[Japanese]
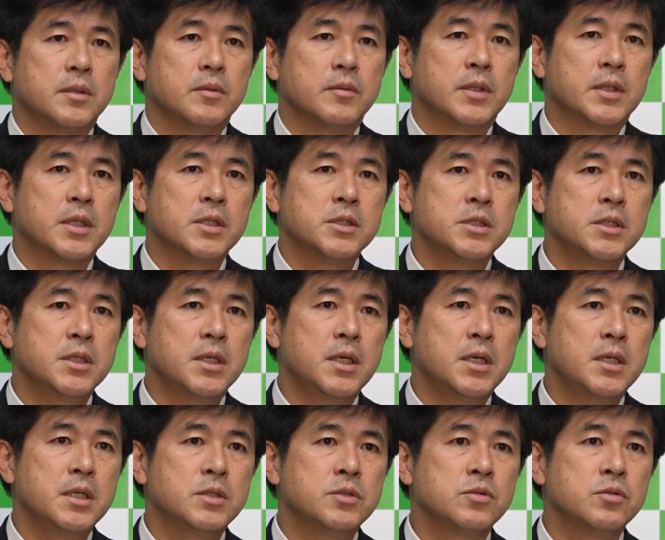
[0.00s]
私
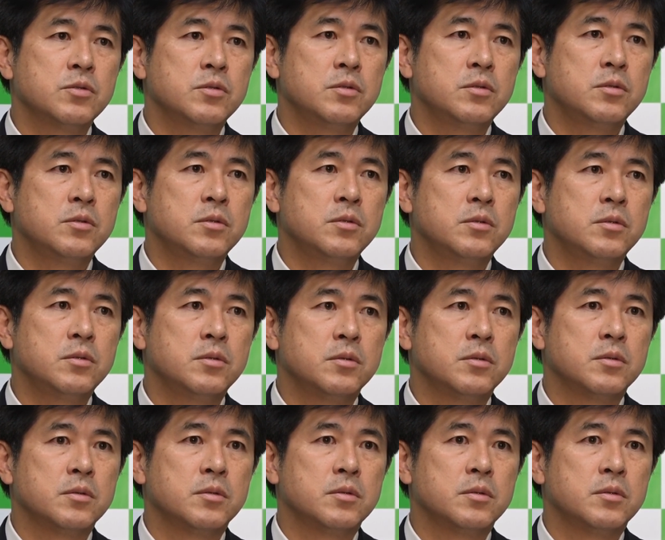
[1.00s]
がその
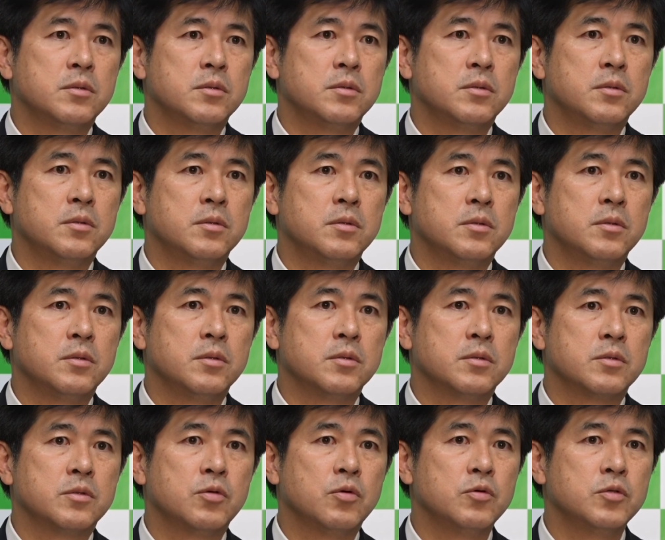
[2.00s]

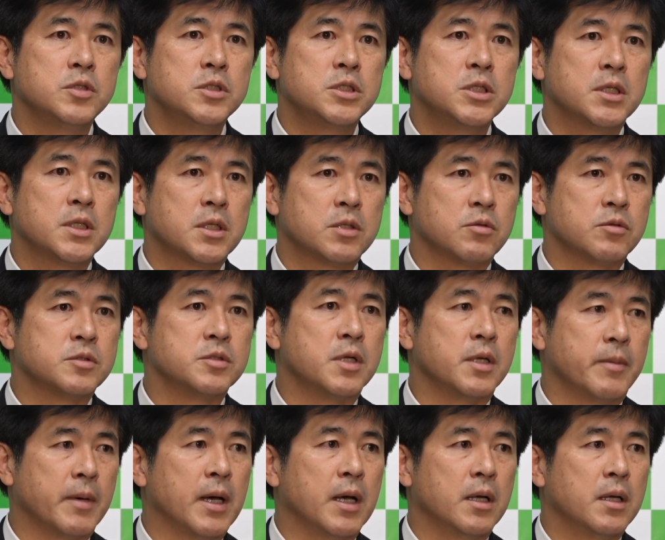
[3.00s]
当事者だとす
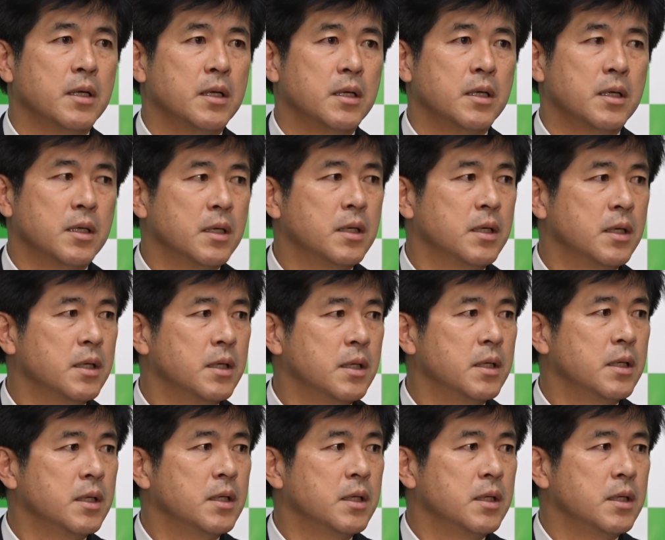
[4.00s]
れば、
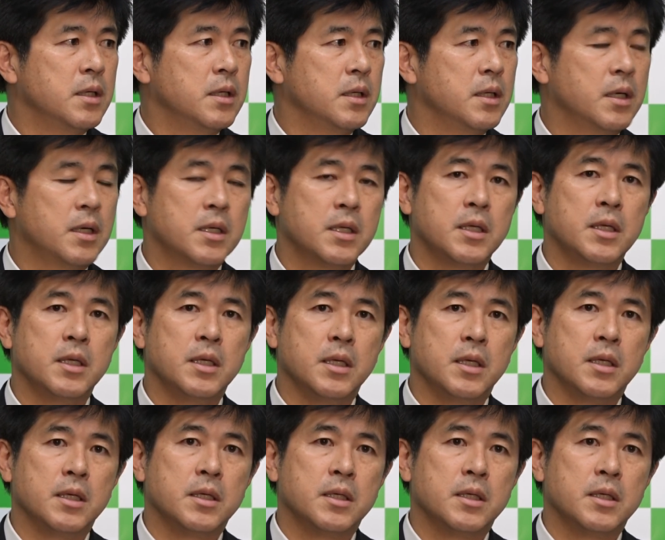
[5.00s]
やはり